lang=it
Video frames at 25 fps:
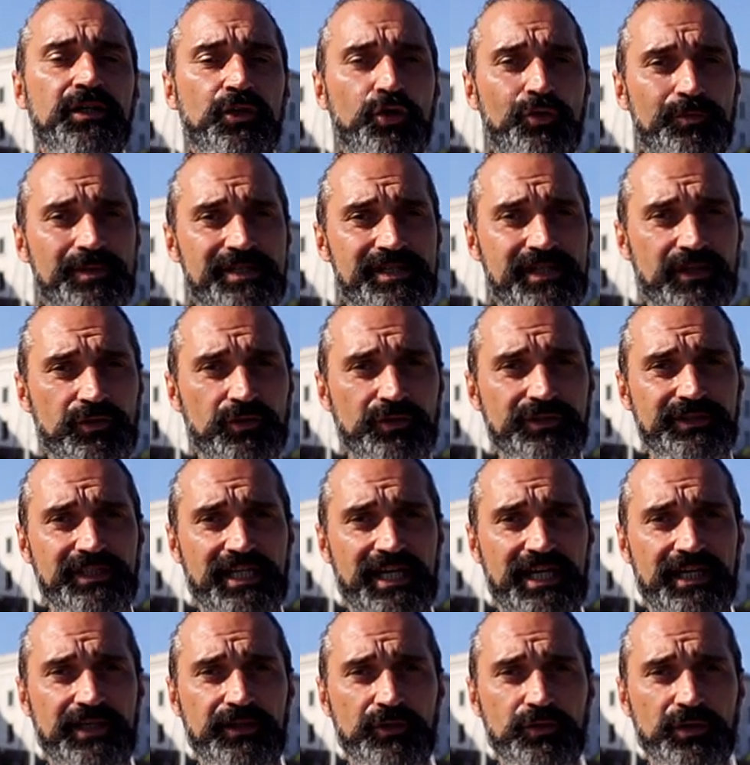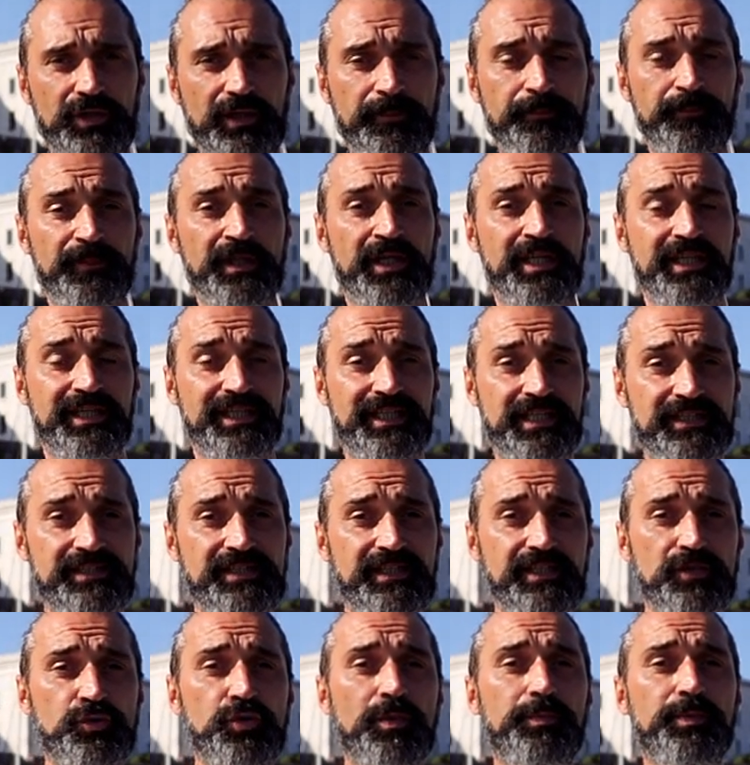come seconda ancora.
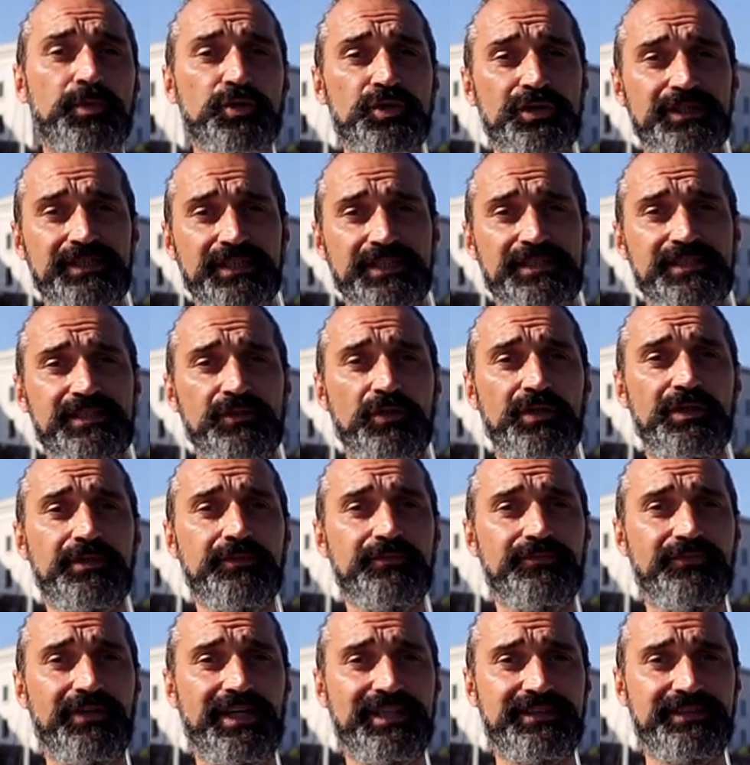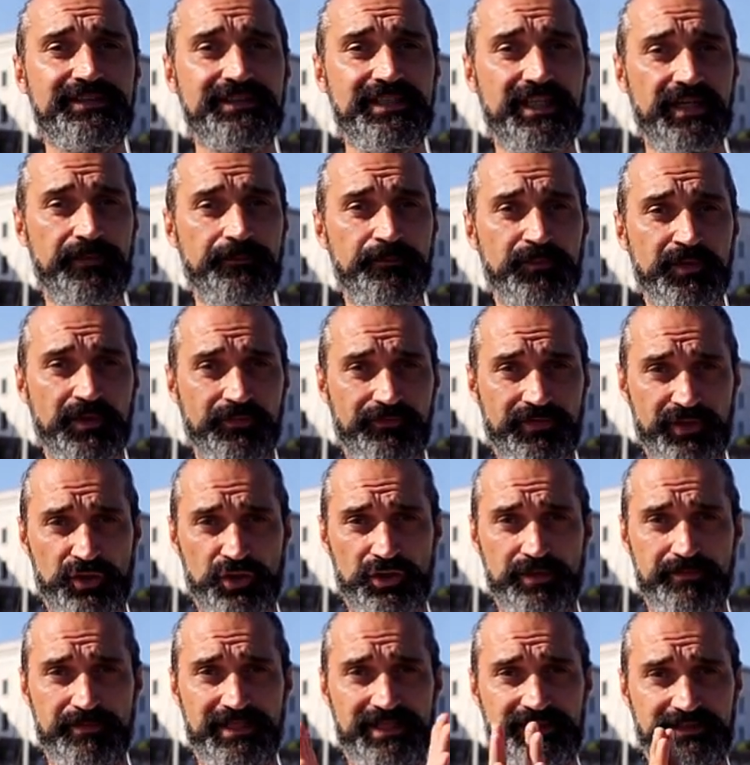Grazie alla sua progettazione infatti è
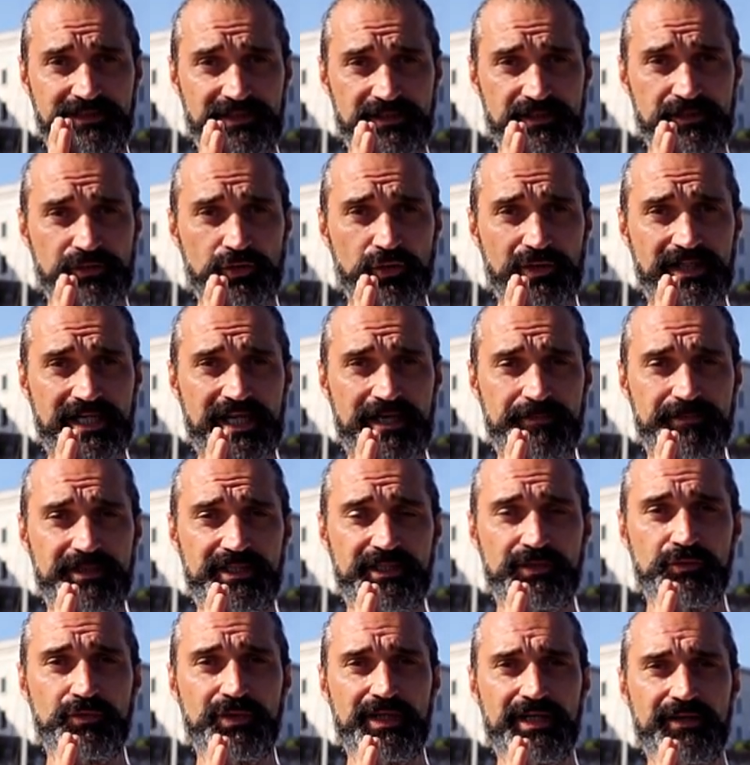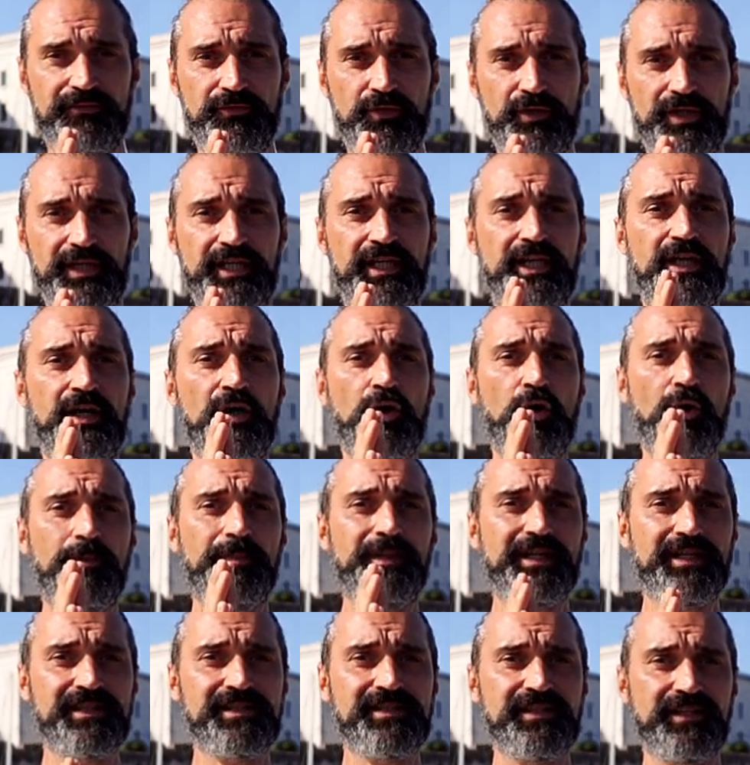facilmente stoccabile in un gavone o
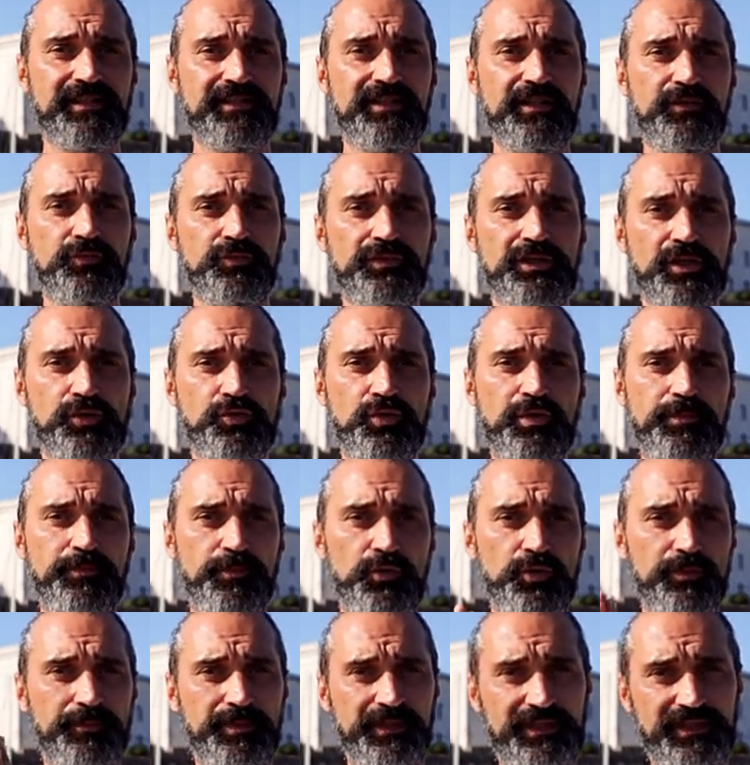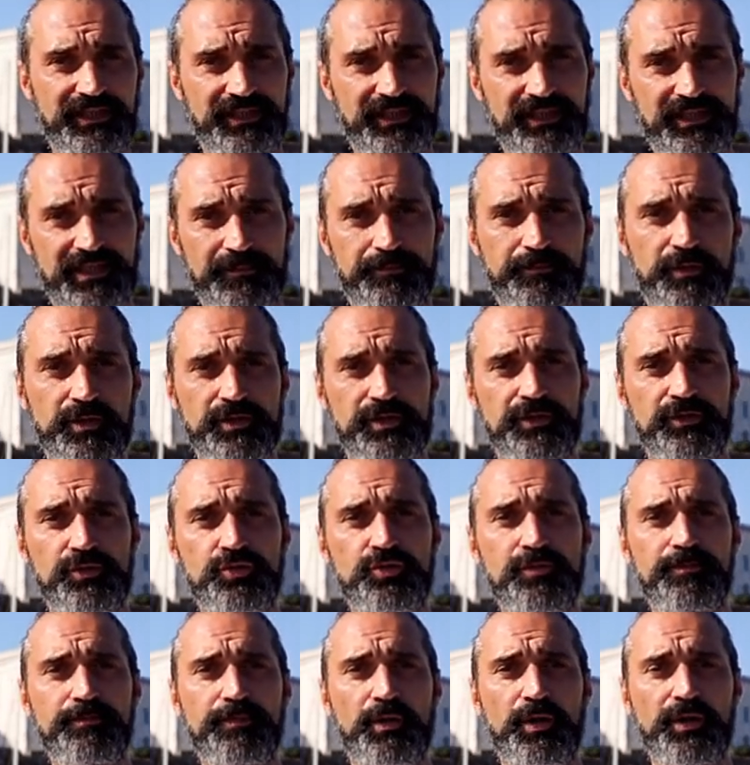per essere tenuta sui pulpiti in appositi
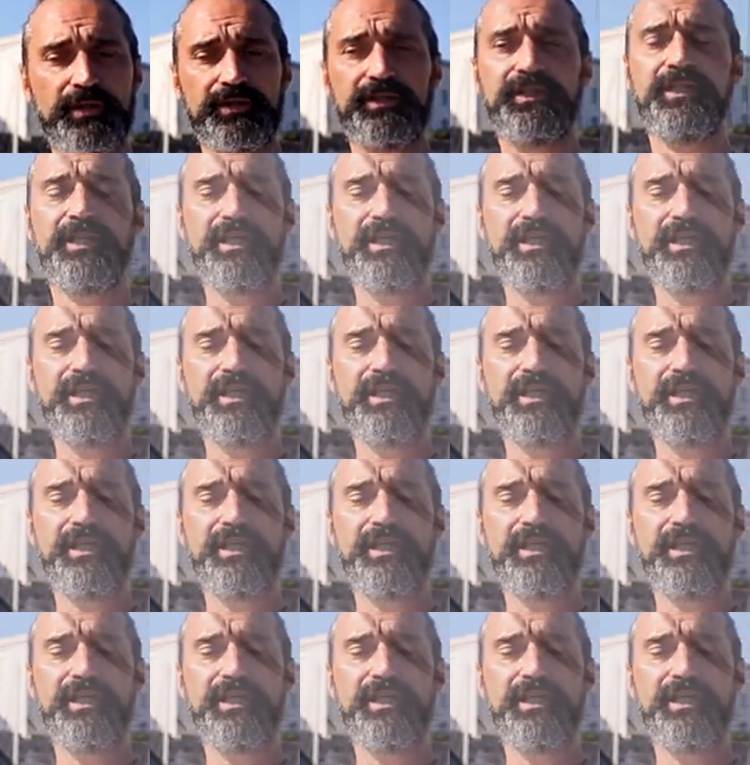supporti